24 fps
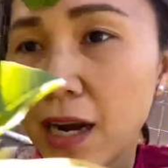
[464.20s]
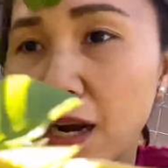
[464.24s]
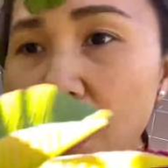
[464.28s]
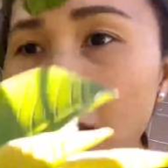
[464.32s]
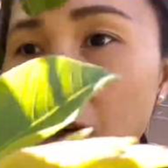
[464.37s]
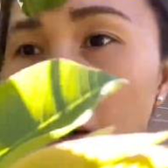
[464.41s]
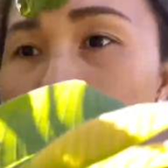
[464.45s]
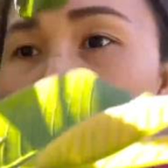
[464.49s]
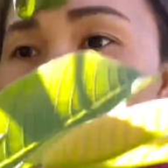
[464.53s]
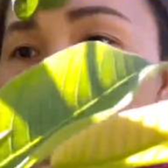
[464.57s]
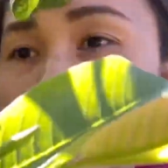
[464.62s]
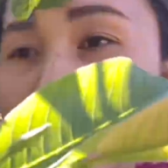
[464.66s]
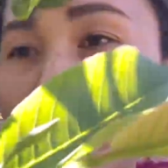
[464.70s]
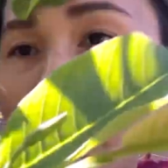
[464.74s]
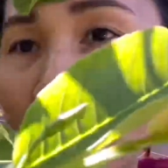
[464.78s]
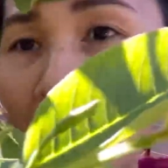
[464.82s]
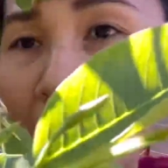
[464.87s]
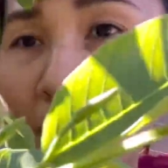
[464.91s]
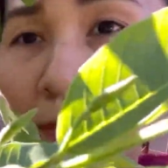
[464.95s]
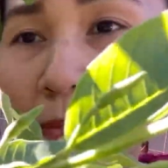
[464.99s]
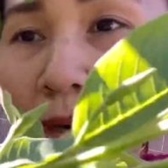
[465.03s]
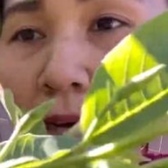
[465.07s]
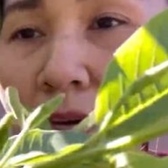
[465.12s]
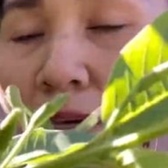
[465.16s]
Long ảnh
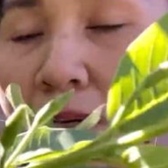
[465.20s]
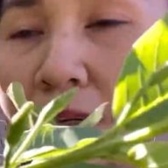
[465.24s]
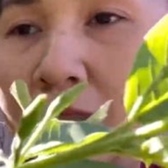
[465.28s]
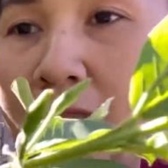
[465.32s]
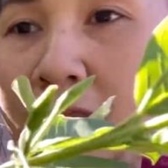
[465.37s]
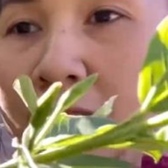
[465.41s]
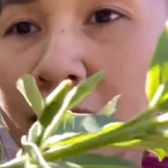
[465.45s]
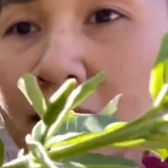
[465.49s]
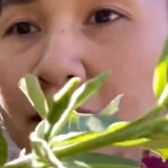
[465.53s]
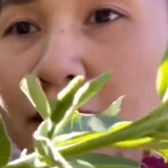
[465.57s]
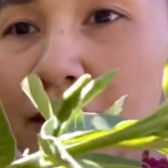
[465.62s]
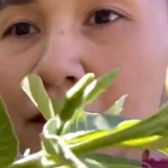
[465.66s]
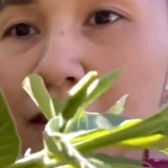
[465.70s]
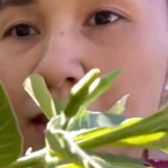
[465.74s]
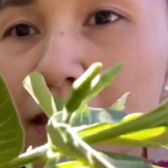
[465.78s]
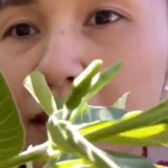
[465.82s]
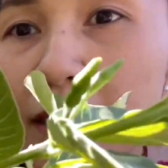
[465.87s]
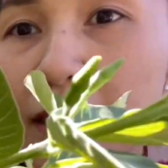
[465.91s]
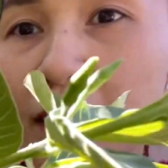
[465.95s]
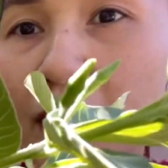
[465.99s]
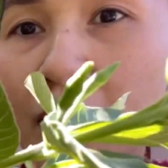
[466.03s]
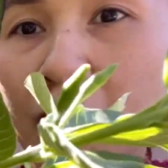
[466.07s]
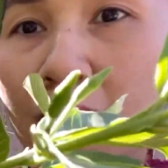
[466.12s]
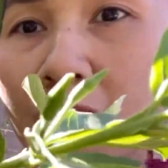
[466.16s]
tháp đó,
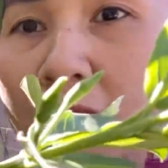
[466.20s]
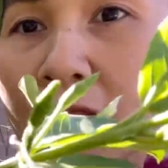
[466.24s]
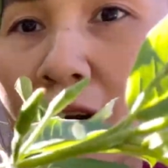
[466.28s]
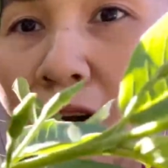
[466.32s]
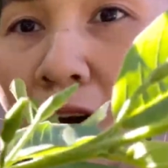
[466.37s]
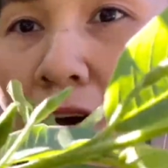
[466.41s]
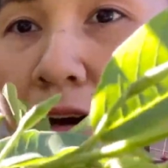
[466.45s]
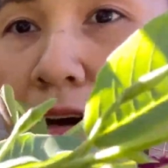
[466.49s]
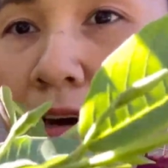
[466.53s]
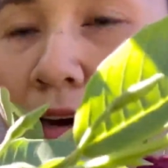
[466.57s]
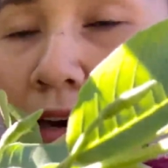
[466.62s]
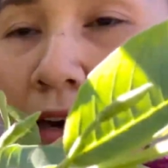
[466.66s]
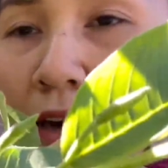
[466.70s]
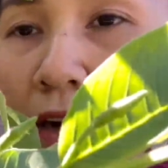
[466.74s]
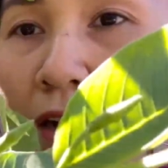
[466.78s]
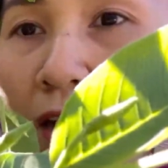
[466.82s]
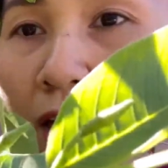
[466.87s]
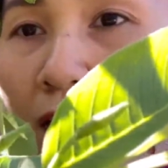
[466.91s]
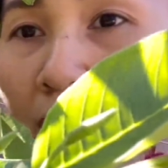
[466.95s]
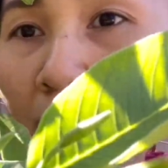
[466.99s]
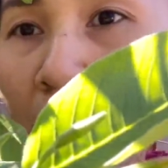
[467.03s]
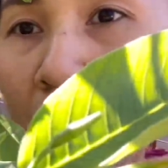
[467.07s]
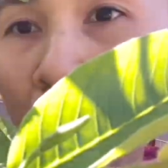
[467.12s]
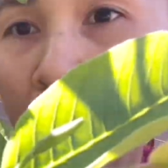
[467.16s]
đó,
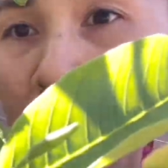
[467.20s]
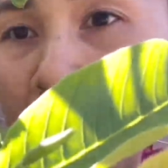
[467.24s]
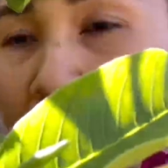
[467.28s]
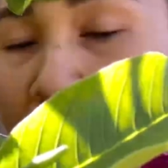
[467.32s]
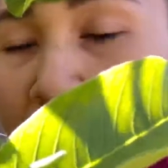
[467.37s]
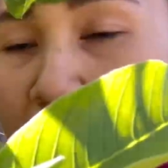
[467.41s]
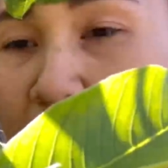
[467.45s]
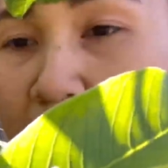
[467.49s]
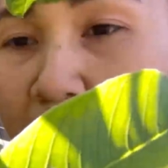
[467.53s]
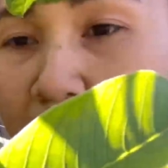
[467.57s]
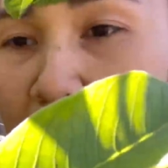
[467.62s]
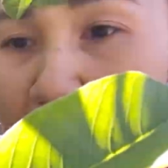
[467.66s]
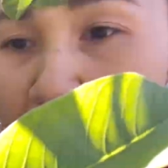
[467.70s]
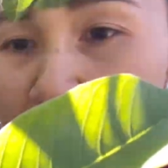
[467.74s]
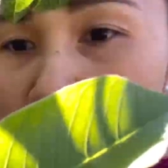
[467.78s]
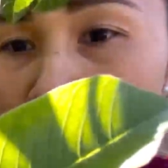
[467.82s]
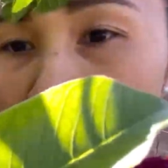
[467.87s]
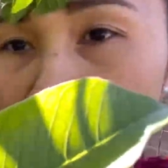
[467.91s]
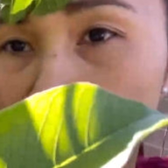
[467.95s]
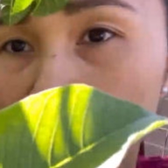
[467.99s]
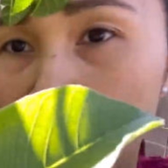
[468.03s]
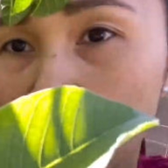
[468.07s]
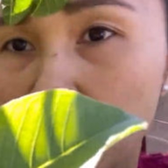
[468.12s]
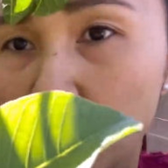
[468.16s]
nó ra nhánh
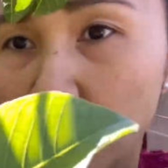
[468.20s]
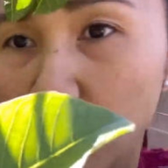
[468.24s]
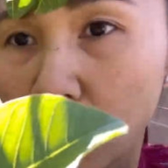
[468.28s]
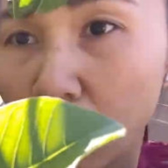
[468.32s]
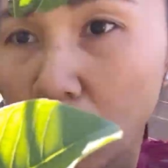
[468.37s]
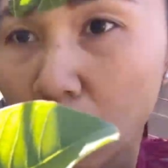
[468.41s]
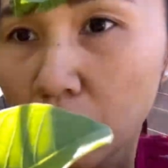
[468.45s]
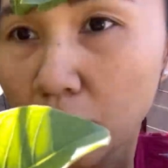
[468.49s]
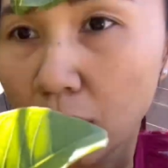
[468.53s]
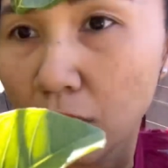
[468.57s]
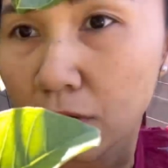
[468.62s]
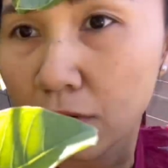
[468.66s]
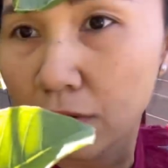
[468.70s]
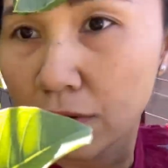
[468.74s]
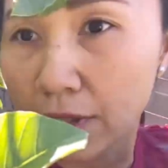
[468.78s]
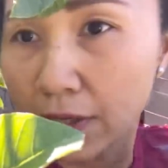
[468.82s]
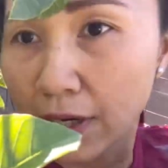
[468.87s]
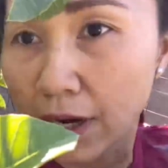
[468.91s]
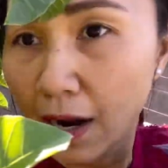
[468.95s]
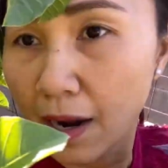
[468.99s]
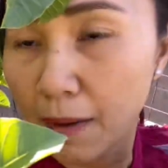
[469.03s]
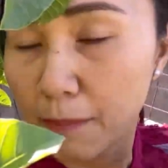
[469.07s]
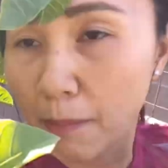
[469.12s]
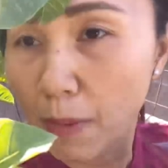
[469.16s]
mà nó còn
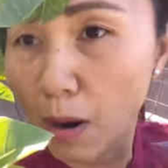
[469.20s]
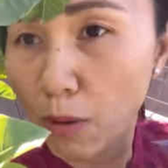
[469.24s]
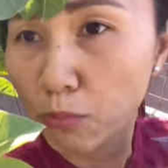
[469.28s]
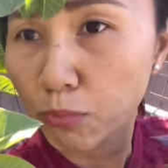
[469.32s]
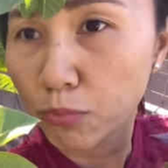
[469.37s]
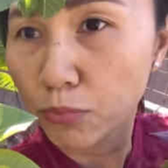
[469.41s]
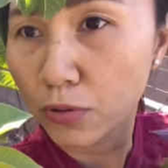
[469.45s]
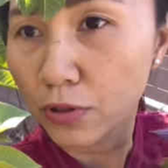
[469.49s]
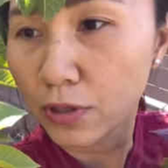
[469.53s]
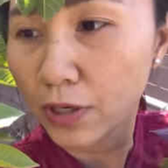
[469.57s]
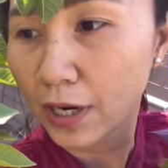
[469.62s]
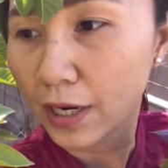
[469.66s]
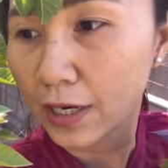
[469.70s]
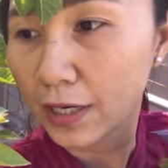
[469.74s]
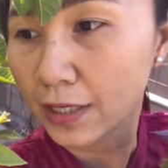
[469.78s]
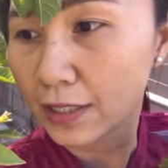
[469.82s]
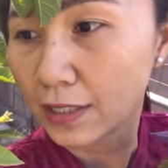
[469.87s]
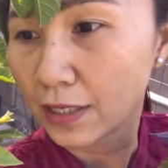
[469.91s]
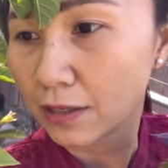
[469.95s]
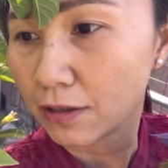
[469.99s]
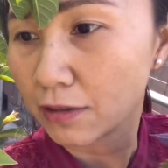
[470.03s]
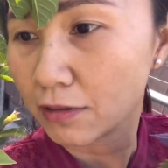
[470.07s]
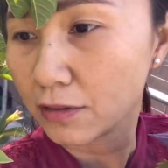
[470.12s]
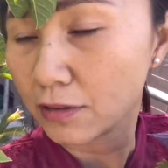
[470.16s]
ra bông nữa nè cả
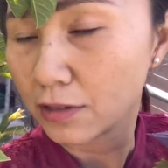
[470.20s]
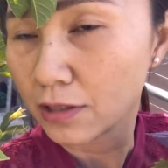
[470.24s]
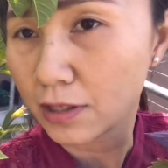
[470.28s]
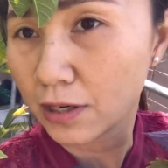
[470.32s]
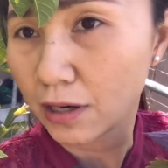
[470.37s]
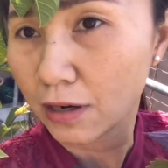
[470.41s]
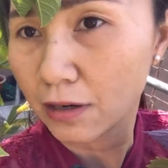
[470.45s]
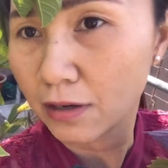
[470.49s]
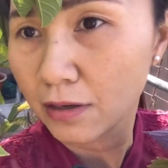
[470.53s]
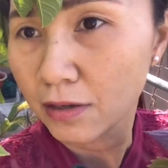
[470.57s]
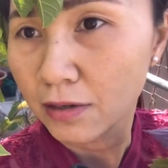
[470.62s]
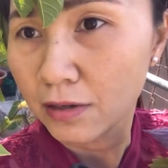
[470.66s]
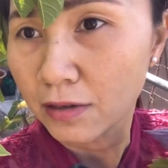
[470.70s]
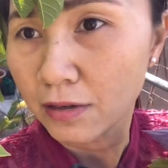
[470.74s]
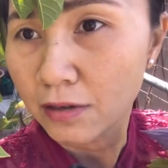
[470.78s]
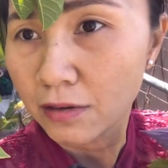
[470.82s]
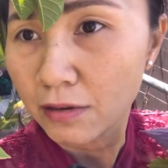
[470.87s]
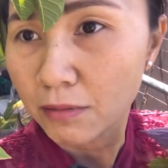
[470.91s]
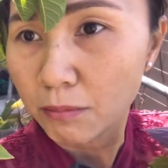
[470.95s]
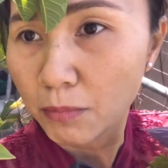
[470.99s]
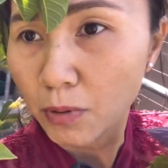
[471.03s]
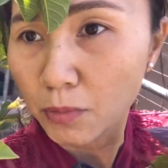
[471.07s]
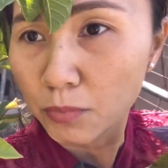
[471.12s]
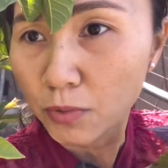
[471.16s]
nhà ơi, coi nè,
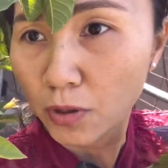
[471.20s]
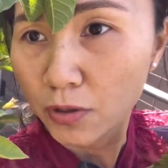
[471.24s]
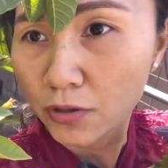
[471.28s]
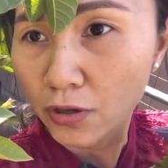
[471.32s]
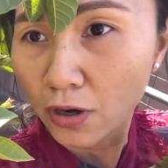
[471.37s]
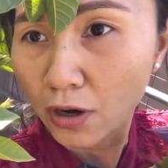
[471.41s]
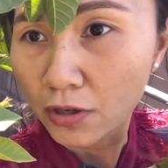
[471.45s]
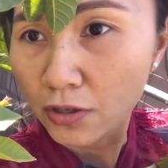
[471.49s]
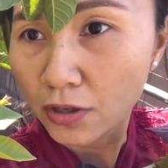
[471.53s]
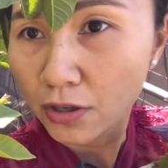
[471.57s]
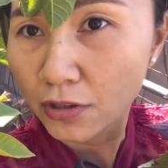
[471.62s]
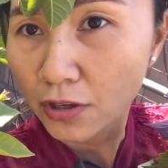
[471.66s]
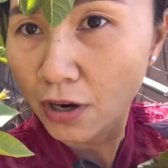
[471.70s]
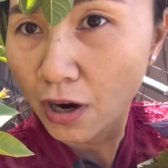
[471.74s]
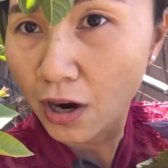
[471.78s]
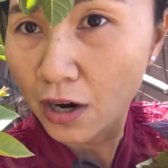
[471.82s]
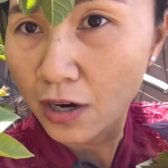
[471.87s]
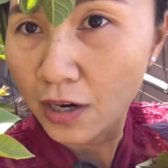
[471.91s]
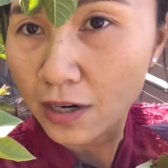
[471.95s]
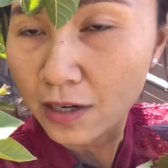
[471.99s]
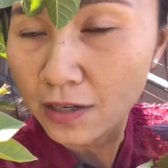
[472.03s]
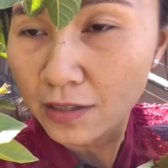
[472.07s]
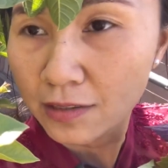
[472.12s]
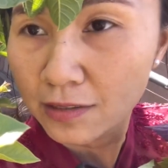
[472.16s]
bông nhỏ nhỏ nhỏ
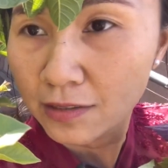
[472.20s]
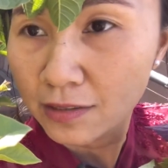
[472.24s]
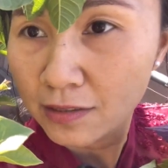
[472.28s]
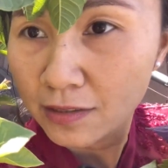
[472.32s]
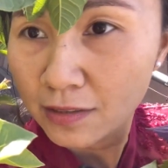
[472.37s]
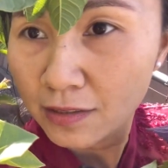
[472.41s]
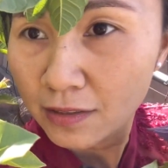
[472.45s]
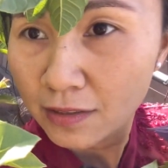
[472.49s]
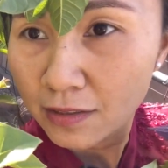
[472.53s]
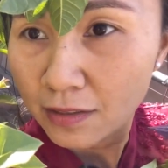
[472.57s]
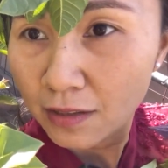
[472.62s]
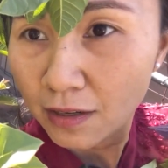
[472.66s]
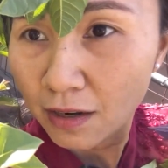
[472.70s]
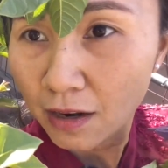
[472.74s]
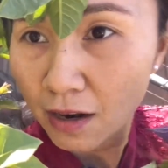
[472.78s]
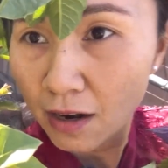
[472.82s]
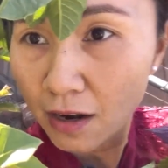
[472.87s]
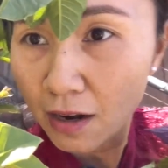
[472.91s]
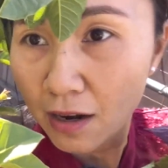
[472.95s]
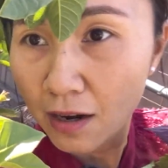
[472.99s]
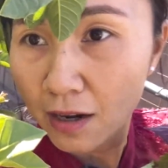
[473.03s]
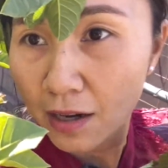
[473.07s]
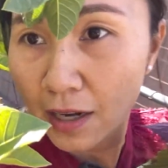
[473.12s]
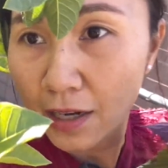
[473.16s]
nhỏ đó,
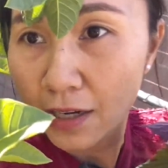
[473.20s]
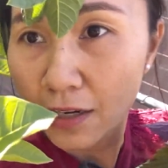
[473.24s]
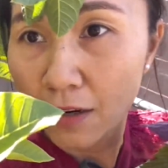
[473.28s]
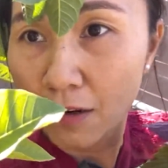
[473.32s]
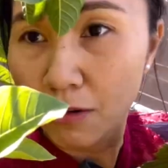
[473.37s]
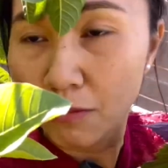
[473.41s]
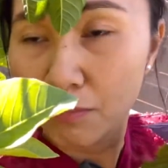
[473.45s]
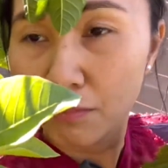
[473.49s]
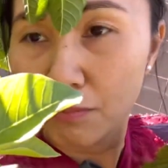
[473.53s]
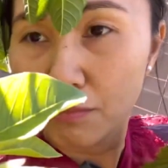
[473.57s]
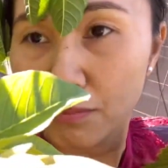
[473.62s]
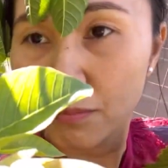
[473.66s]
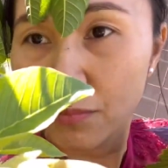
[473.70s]
đó thấy không?